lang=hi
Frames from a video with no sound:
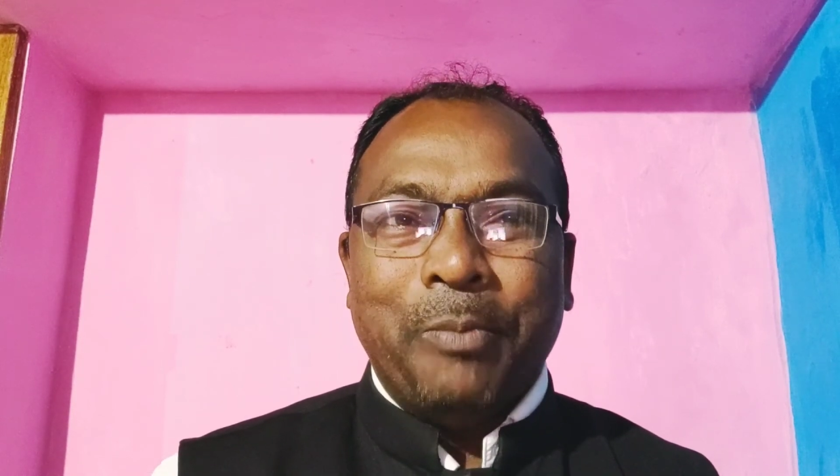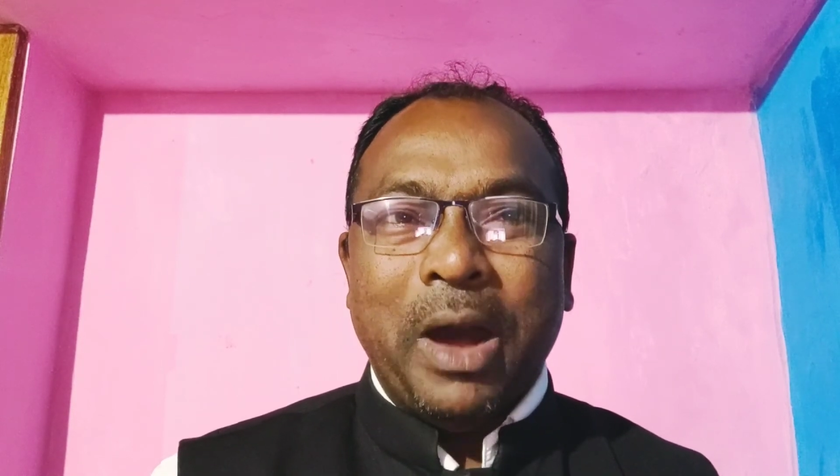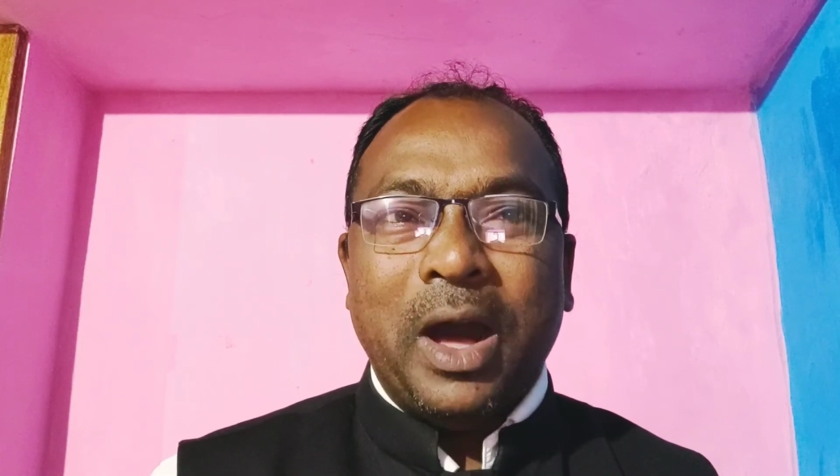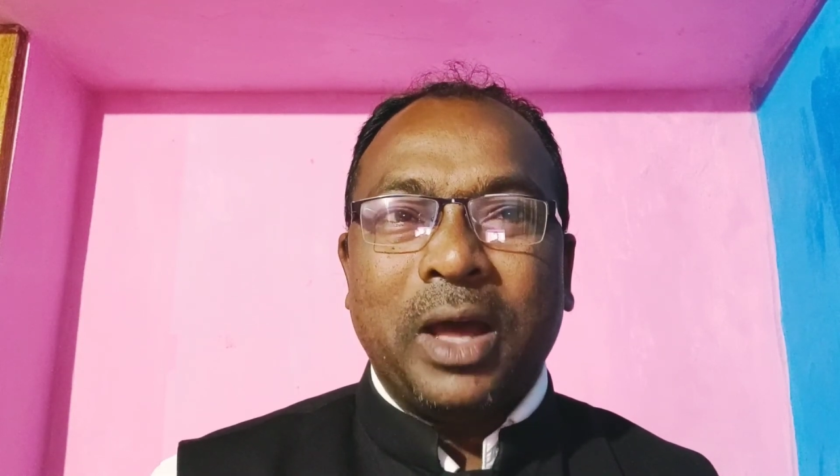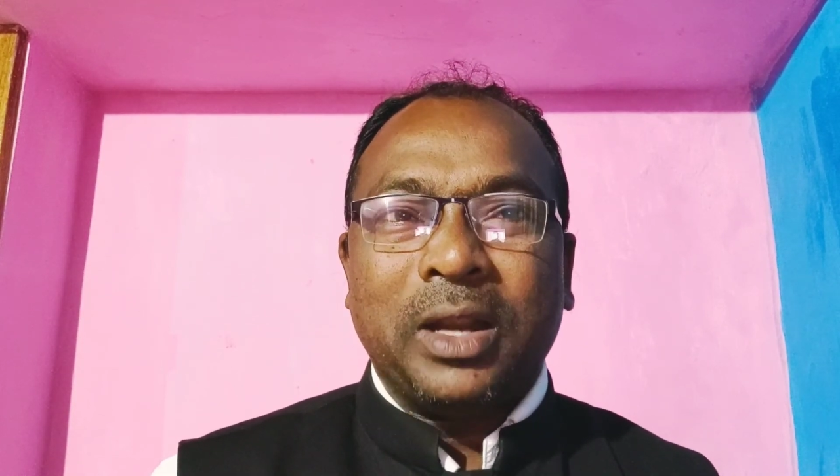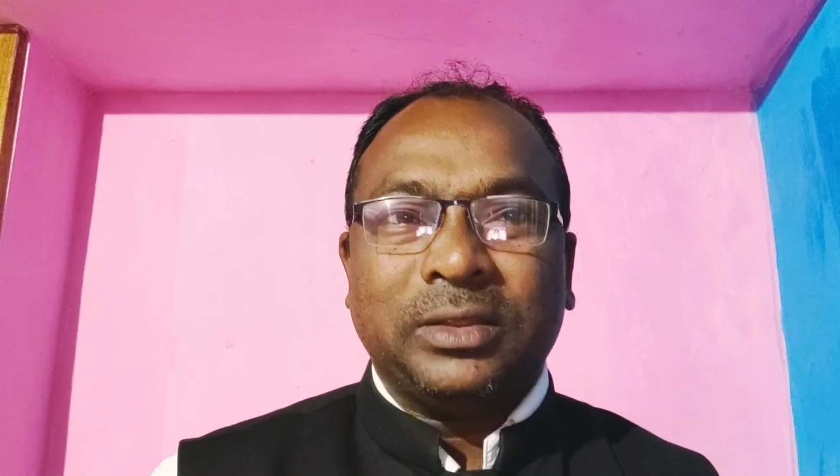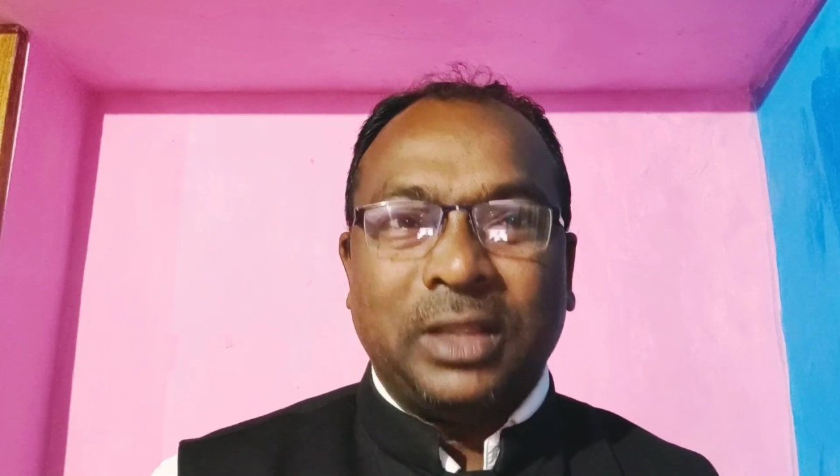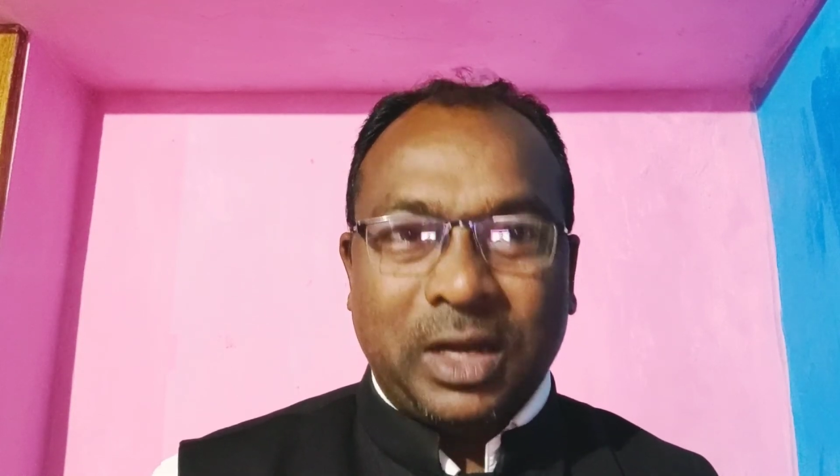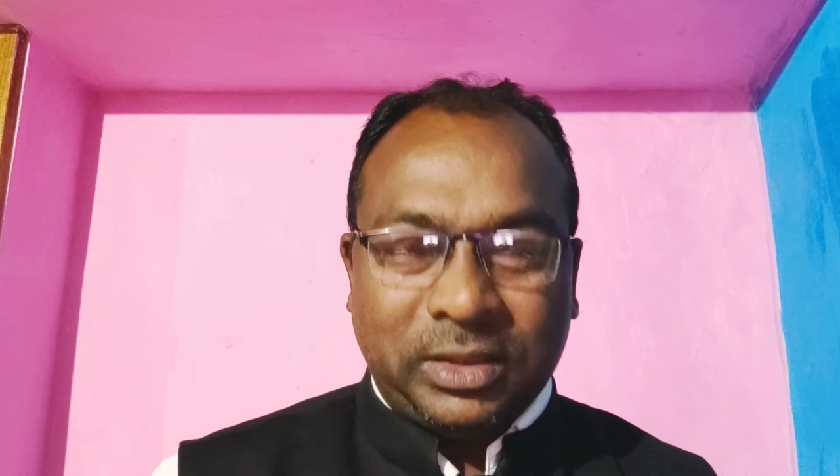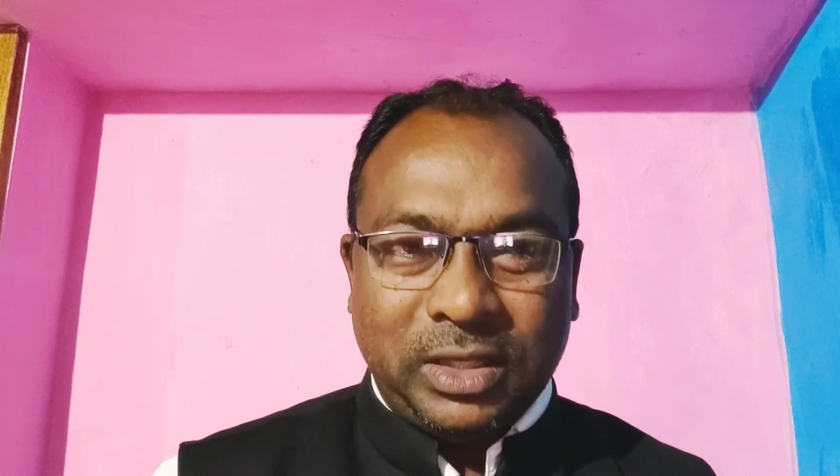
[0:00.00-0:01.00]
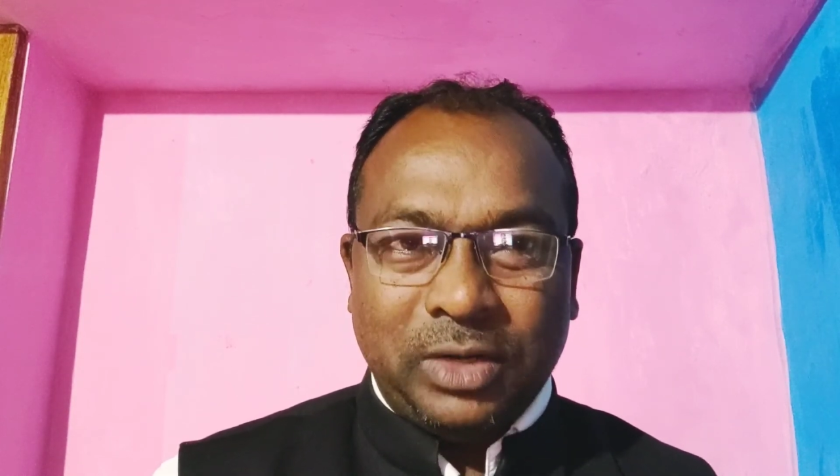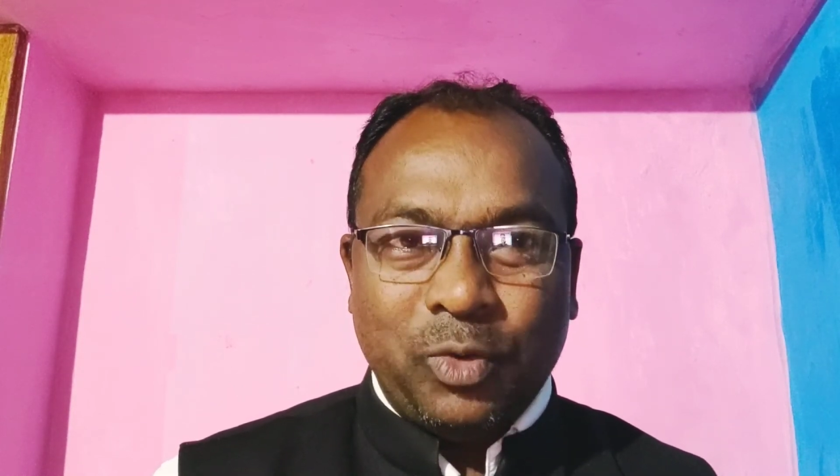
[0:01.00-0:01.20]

भारत रत्न